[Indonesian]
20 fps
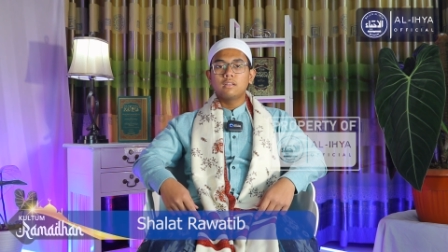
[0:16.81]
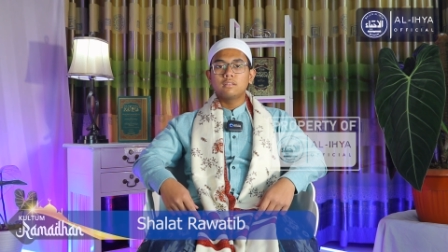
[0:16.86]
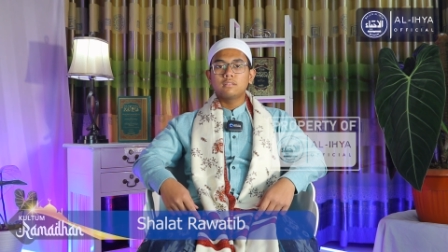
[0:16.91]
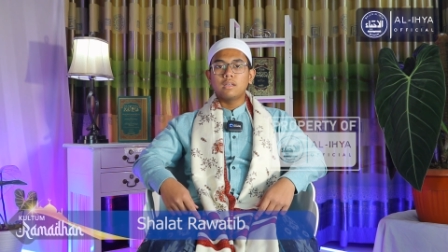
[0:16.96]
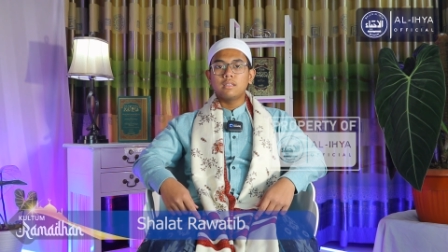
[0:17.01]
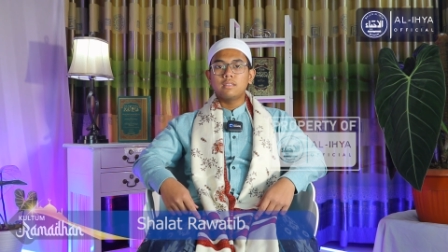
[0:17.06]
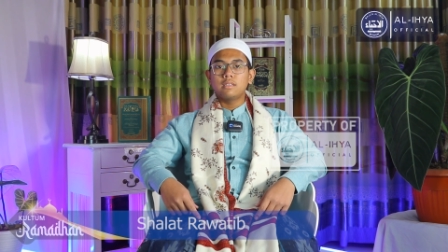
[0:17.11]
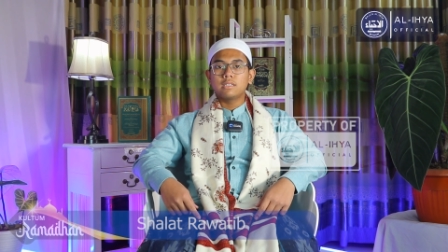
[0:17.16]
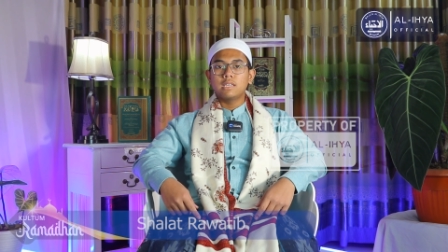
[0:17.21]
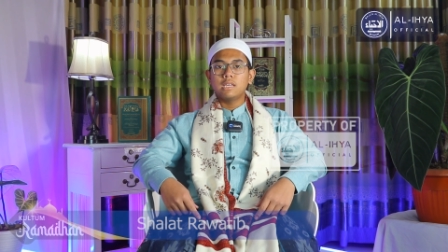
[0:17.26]

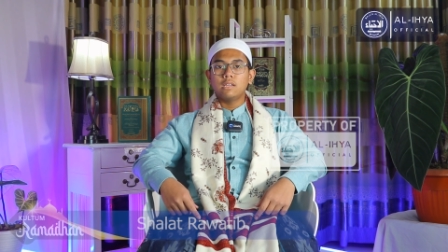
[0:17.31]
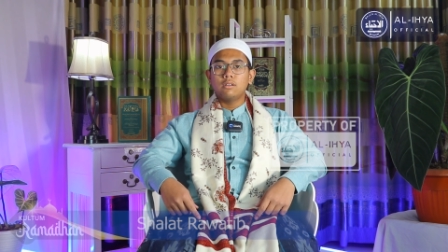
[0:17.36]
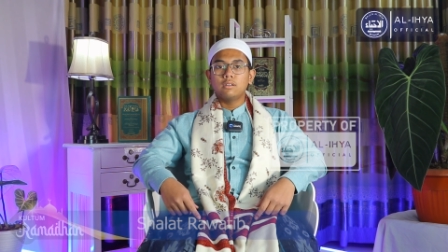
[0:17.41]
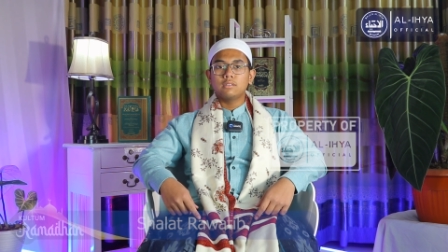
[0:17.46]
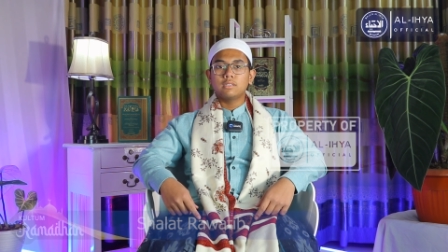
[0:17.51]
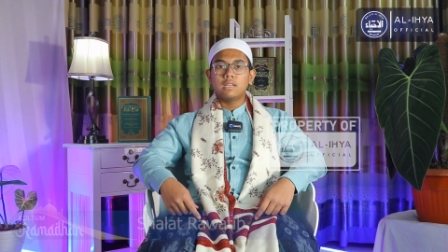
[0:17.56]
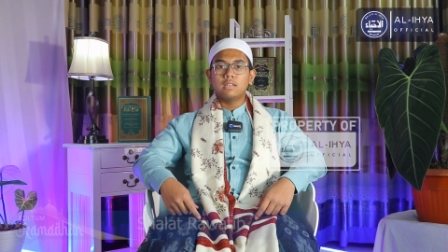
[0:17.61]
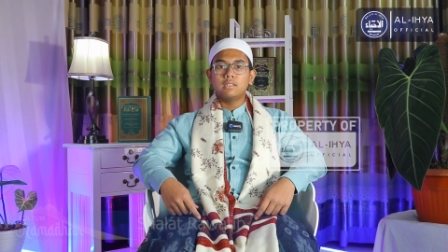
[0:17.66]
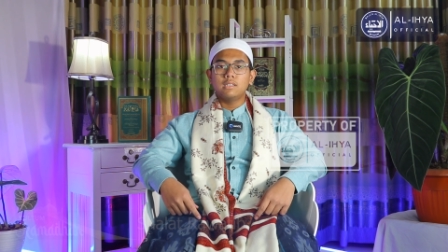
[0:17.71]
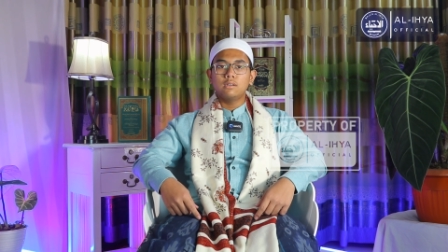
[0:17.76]

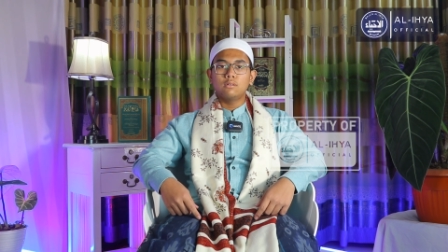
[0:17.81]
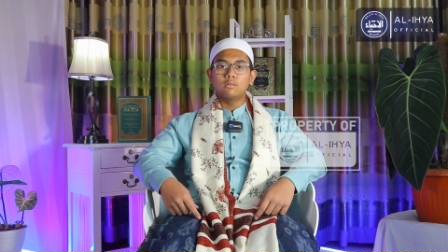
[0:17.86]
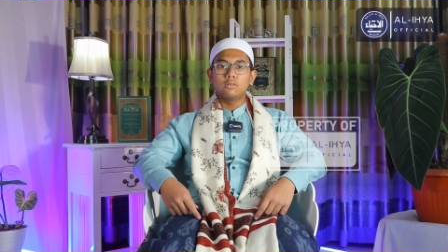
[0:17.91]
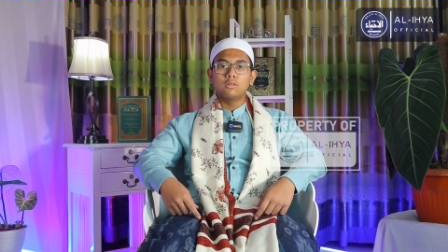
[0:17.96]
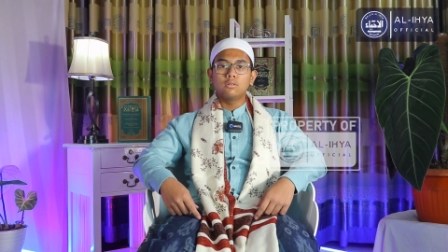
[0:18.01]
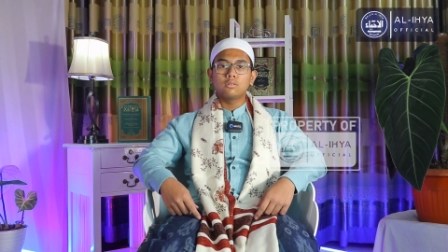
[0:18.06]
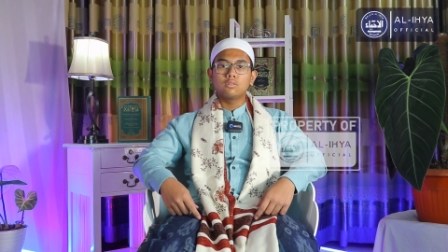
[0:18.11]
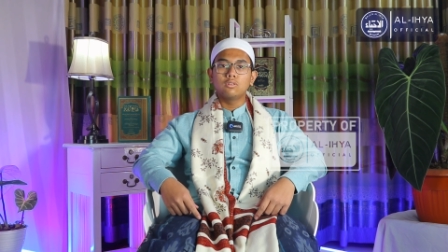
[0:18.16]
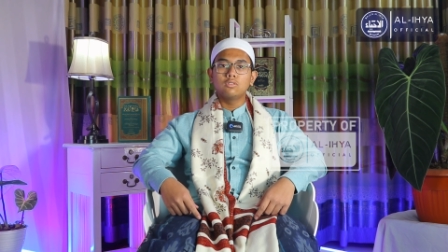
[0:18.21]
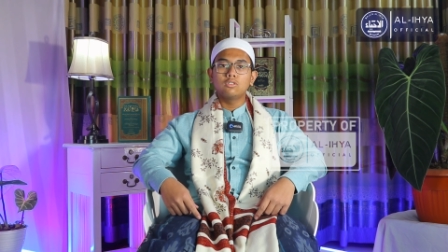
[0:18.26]
tadhkiratan li
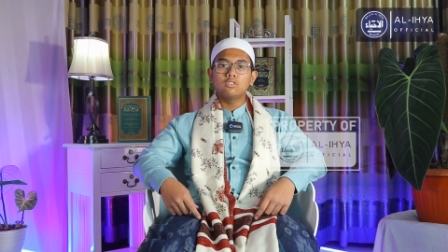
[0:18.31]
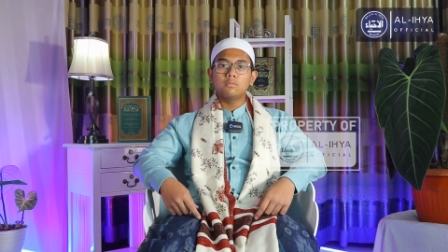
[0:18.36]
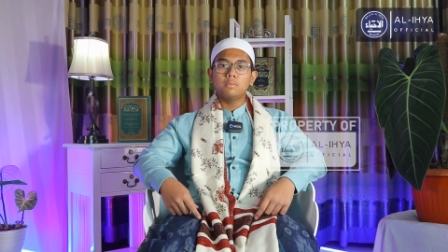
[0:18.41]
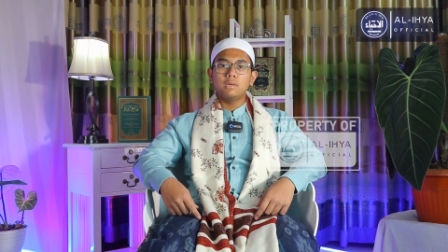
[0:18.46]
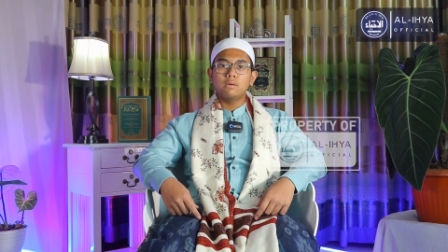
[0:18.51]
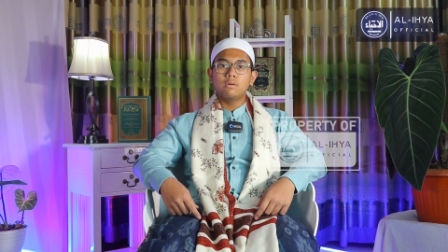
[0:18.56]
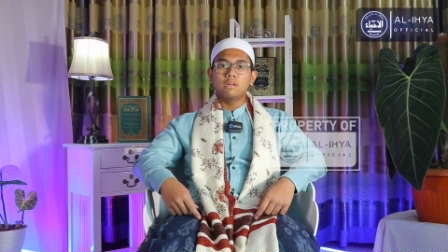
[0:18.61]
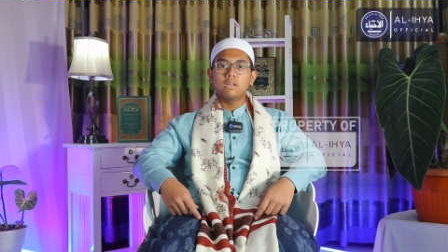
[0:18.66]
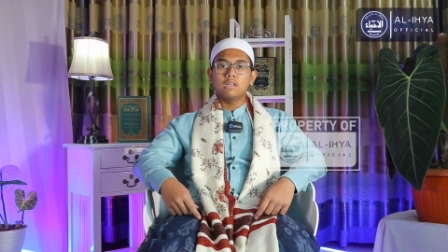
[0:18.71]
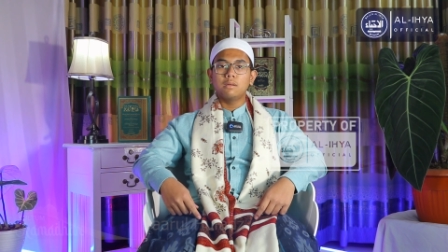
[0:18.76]
ulul
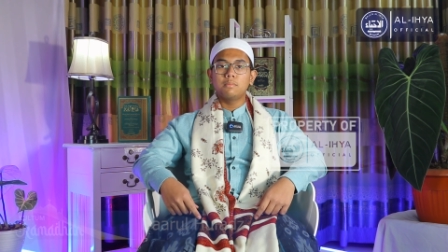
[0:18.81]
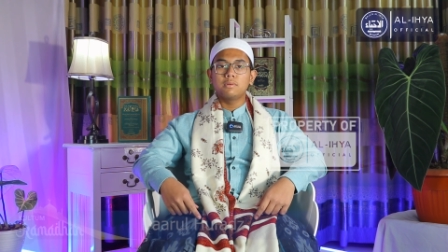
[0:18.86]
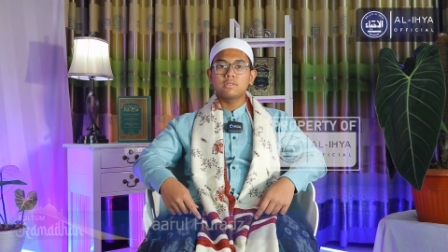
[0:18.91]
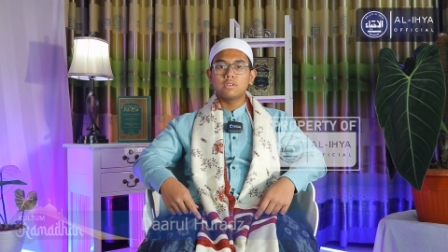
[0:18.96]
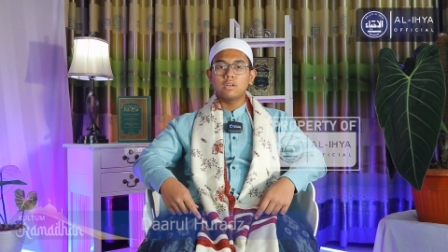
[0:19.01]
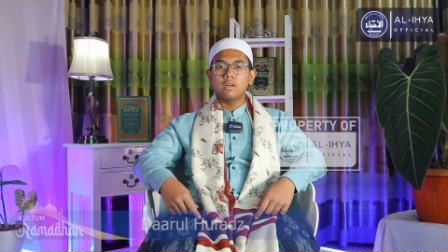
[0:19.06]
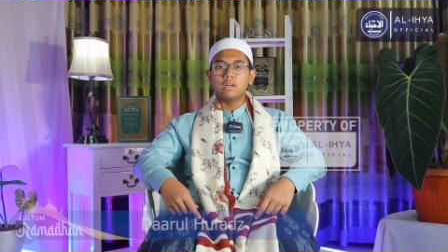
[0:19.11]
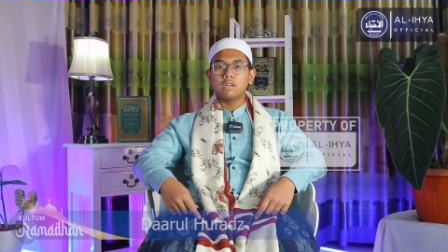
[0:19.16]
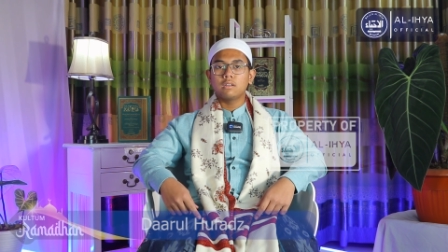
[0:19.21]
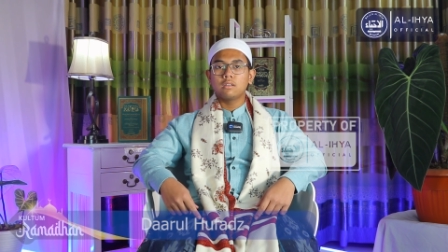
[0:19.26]
qulubi wal
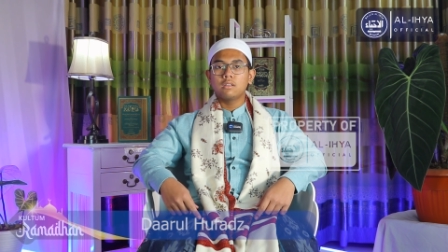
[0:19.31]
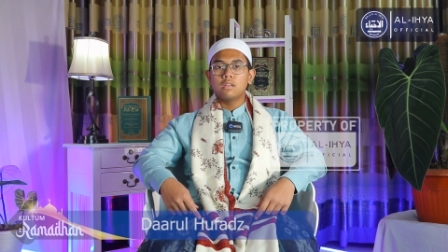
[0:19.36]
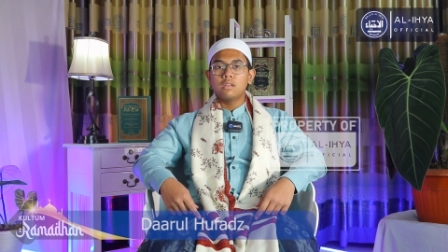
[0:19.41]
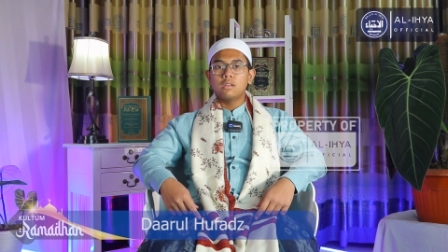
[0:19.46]
absar